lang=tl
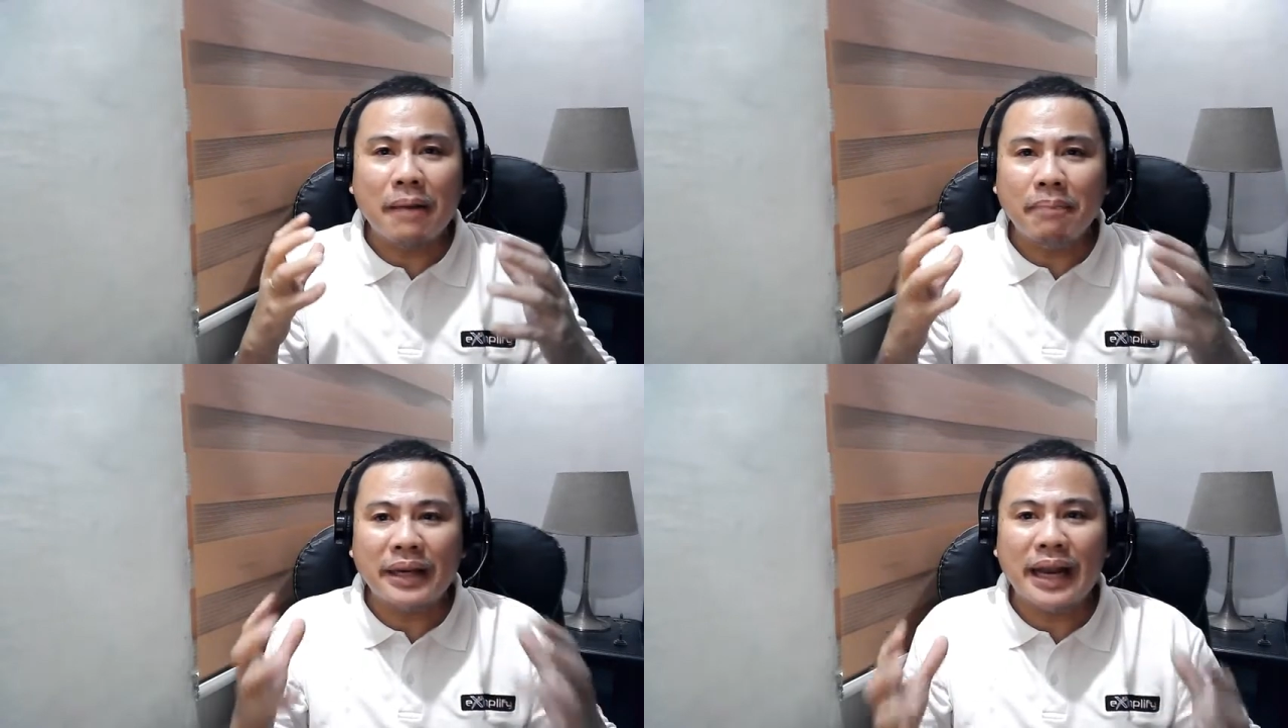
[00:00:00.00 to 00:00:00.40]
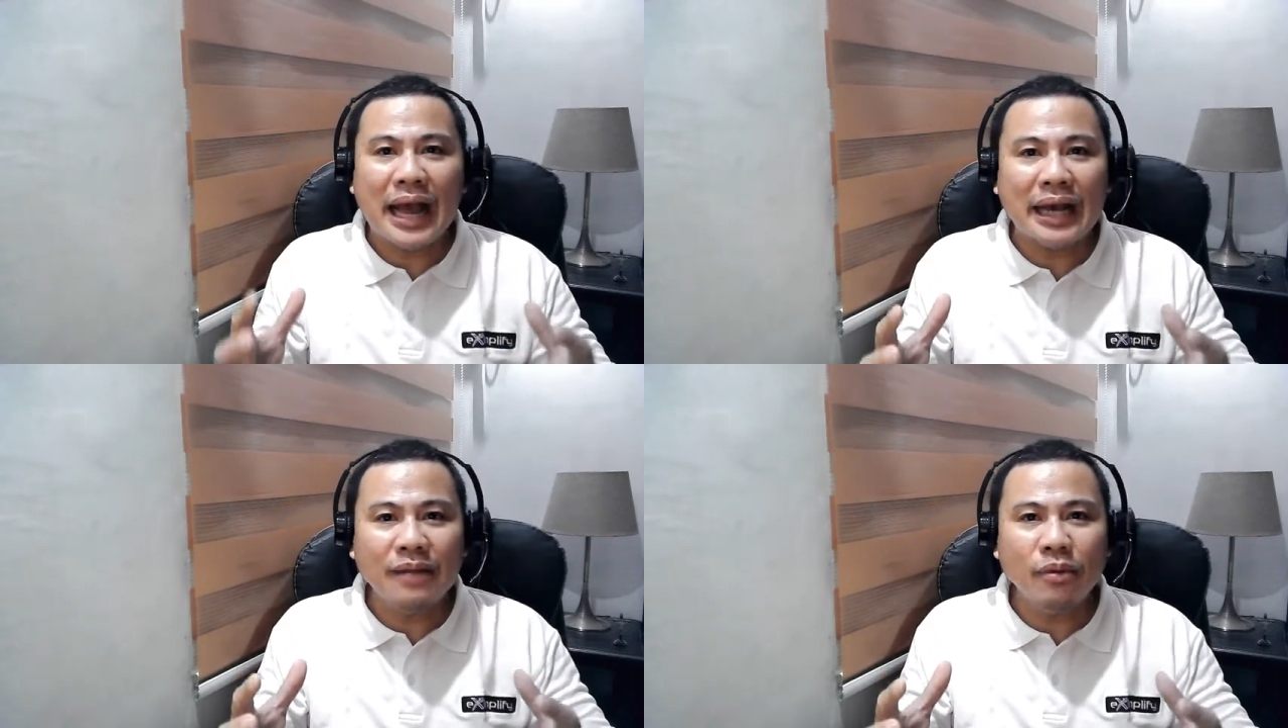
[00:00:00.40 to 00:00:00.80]
ang
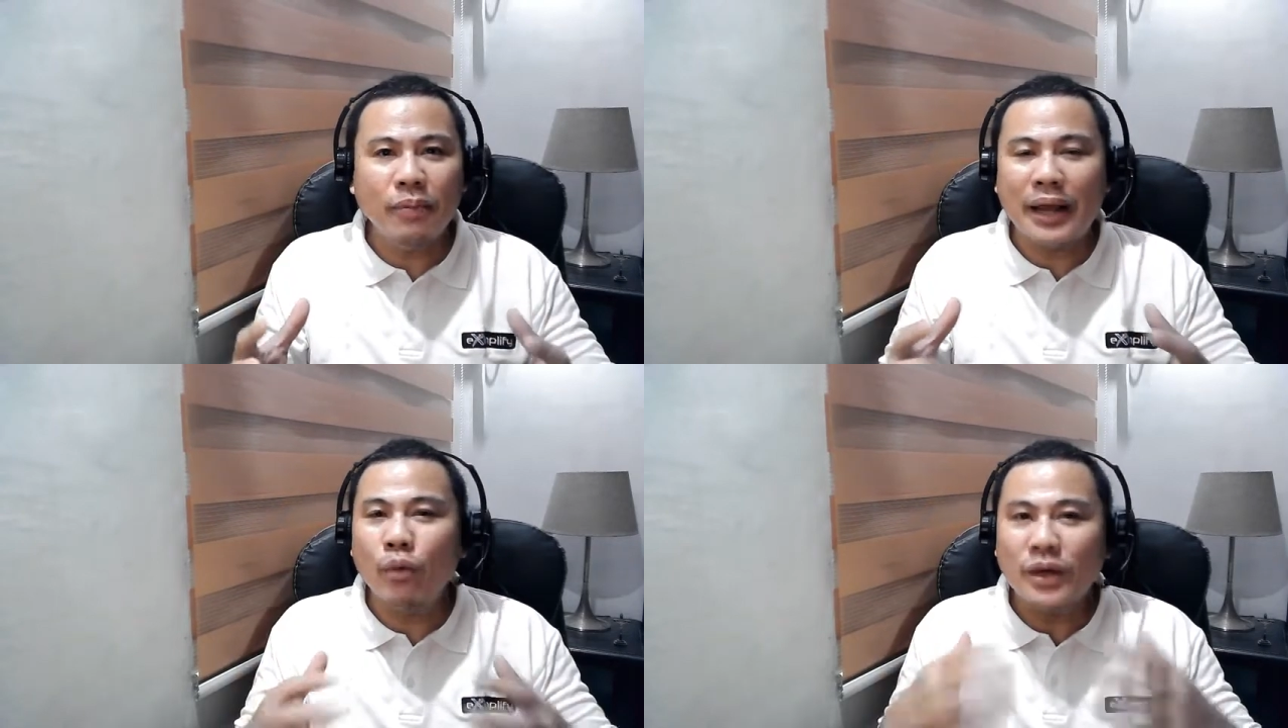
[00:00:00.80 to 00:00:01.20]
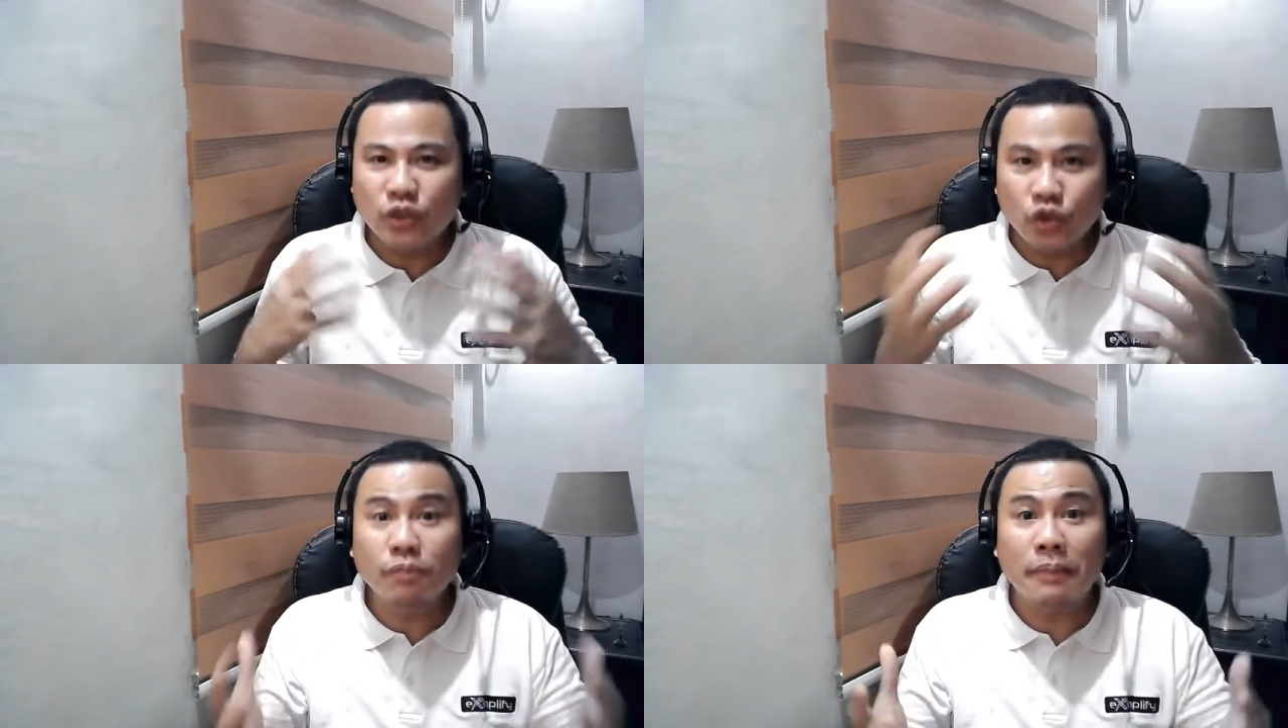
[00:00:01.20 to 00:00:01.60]
panalangin mo ba ay
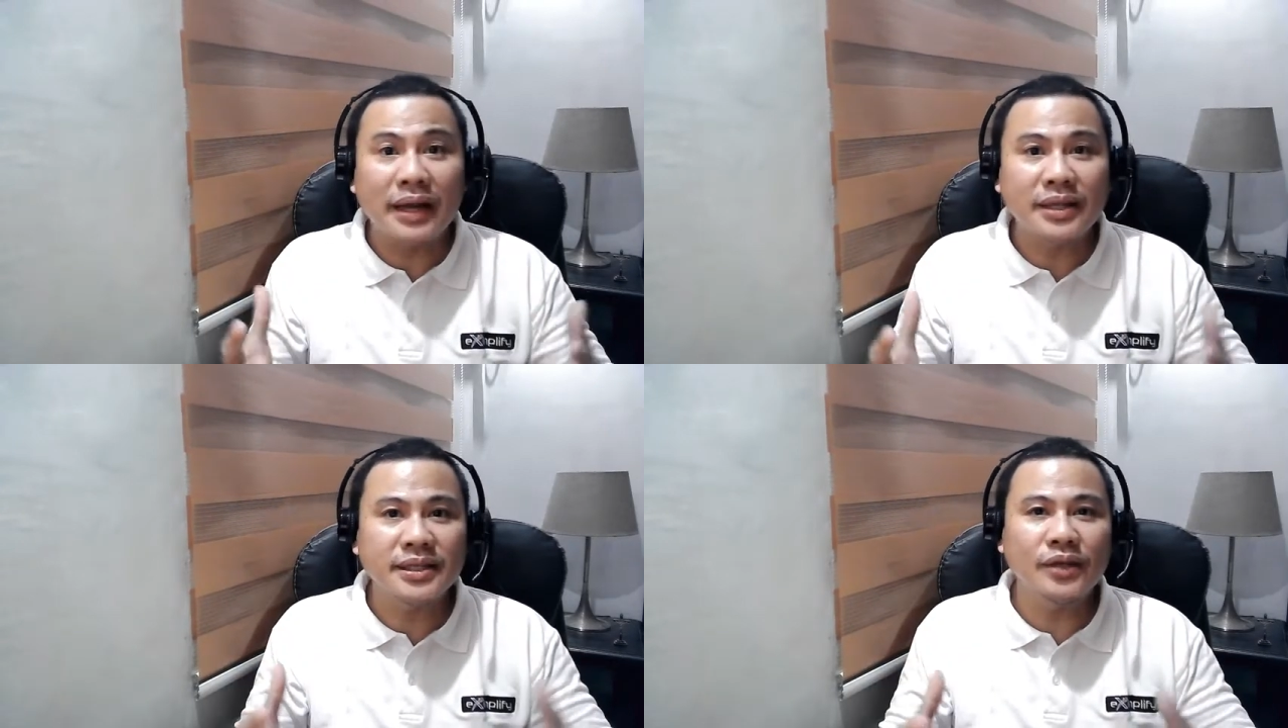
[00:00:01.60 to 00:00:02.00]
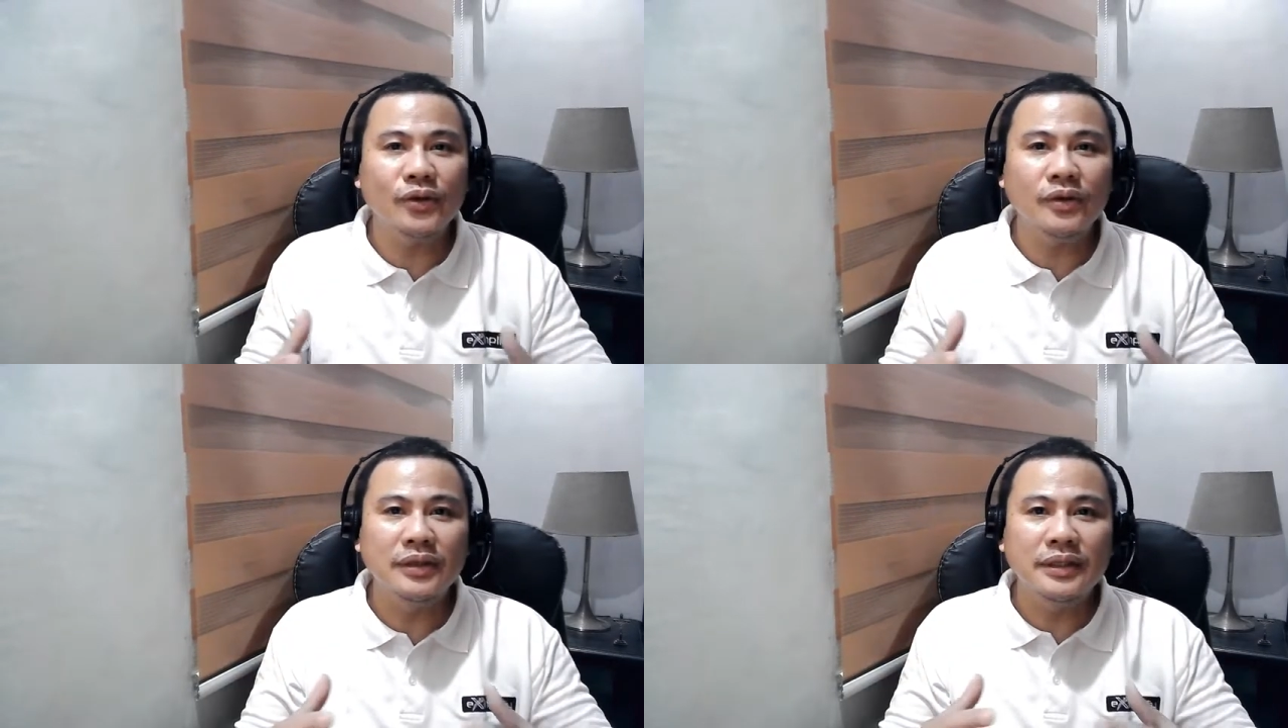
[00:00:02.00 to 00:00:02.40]
wasto para sa
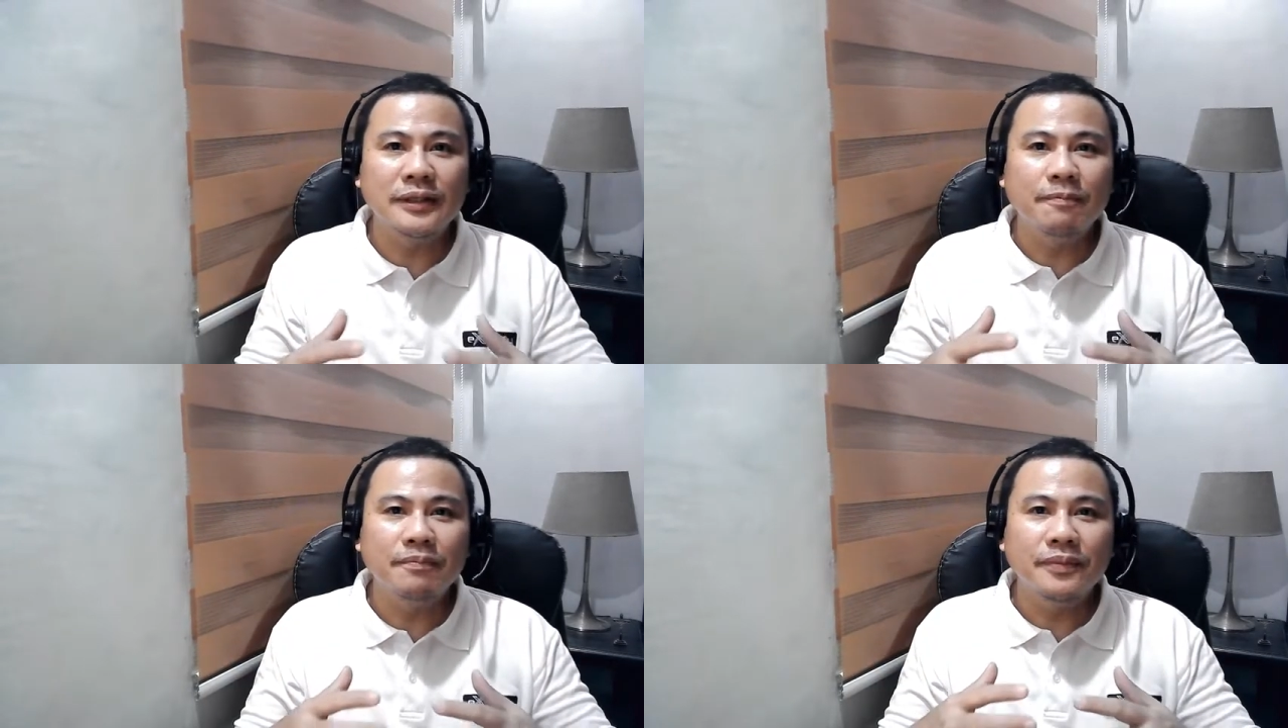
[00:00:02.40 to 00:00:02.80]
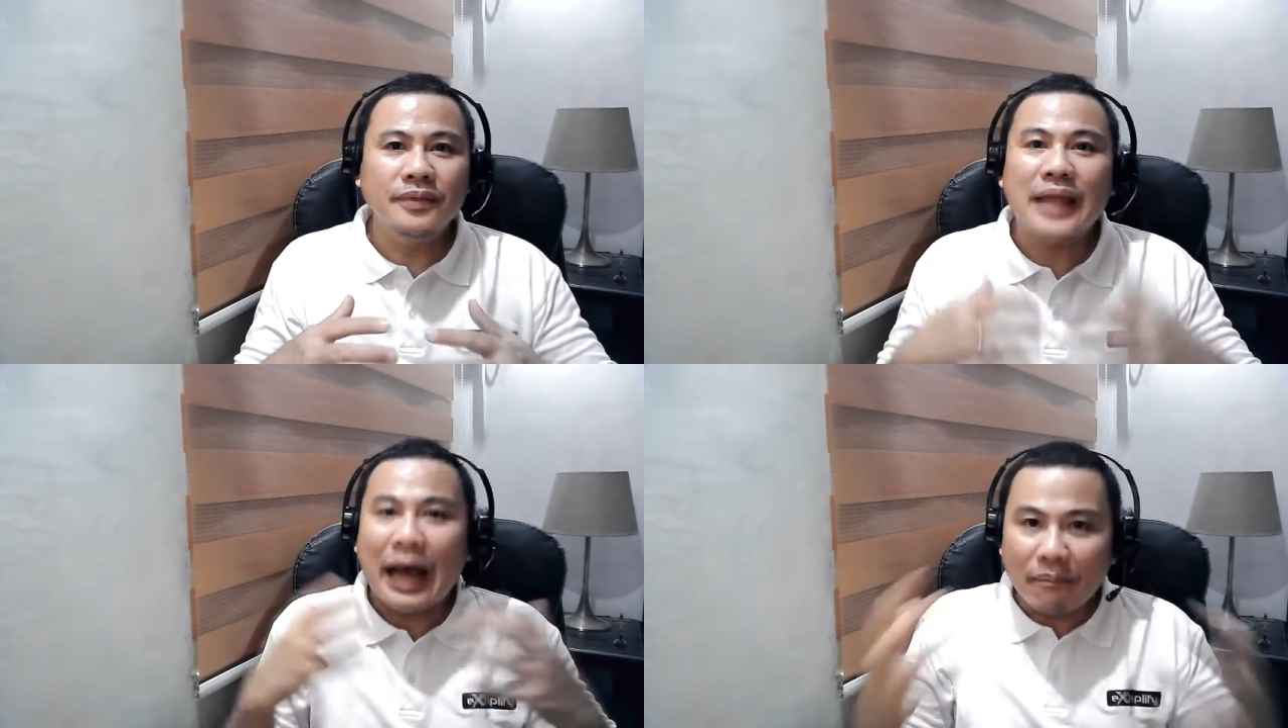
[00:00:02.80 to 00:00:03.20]
iyo?
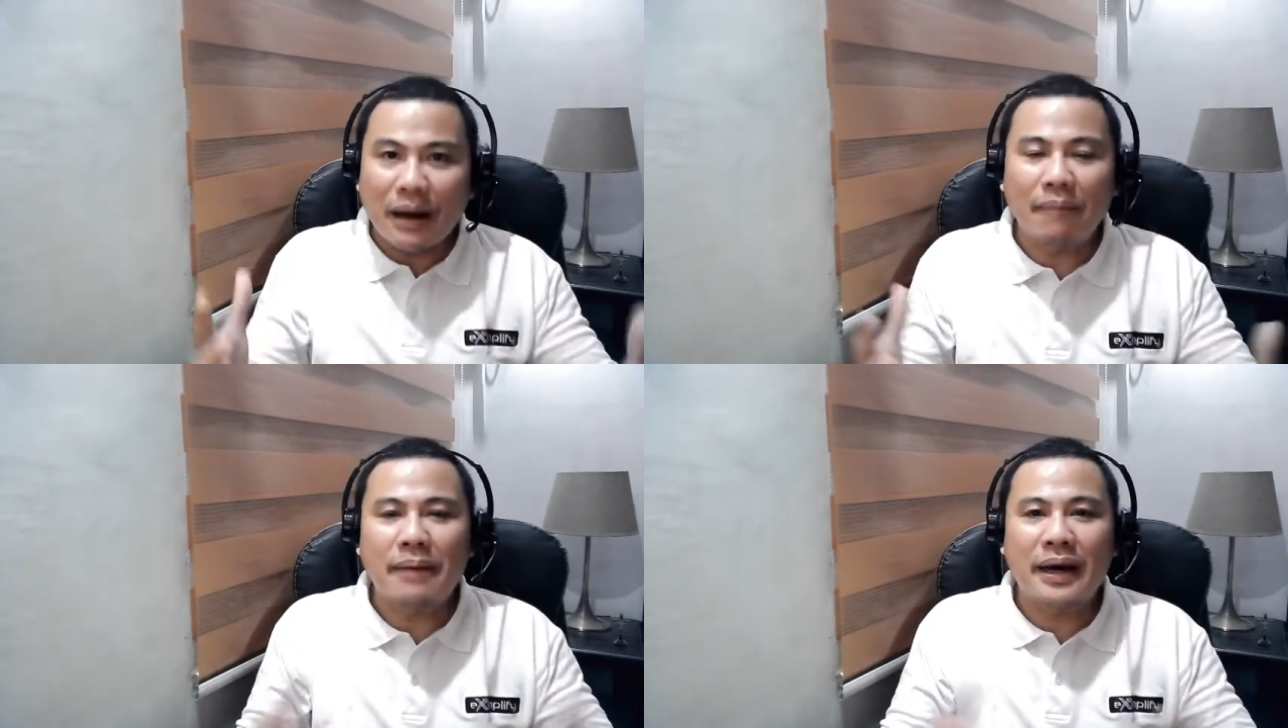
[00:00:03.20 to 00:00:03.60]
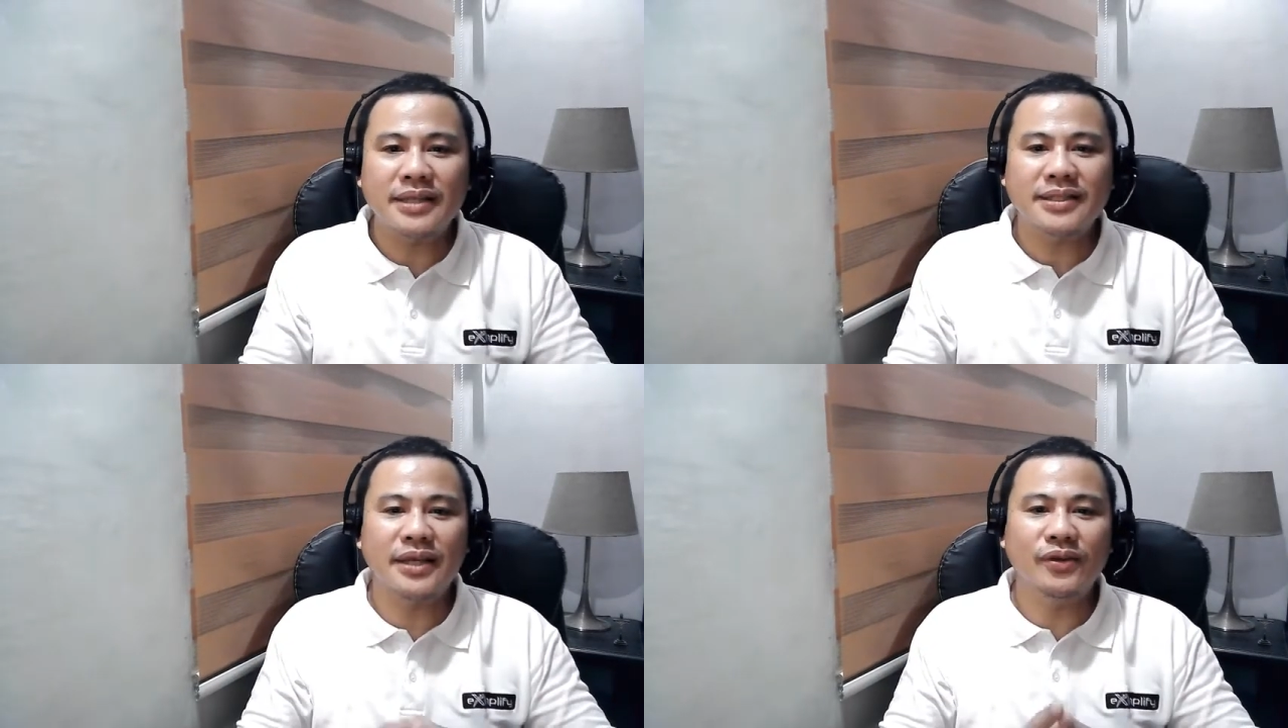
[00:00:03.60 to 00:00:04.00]
Tama para
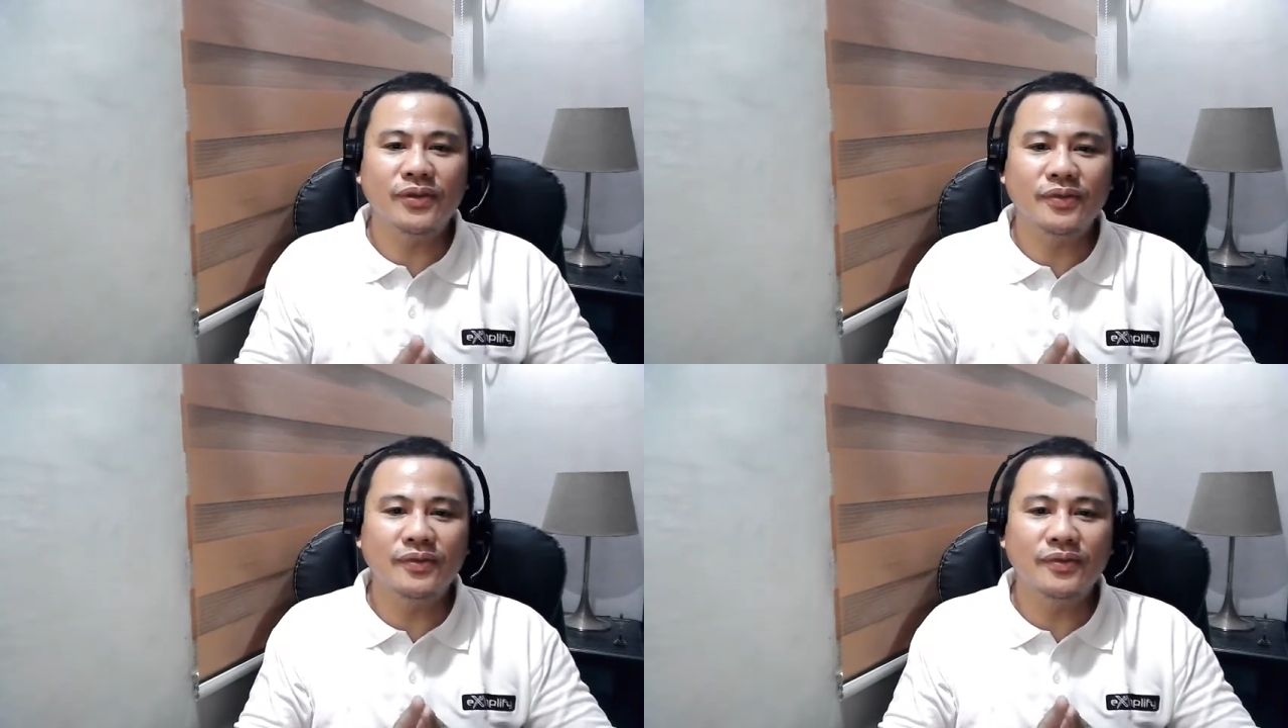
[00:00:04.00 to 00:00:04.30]
sa iyo.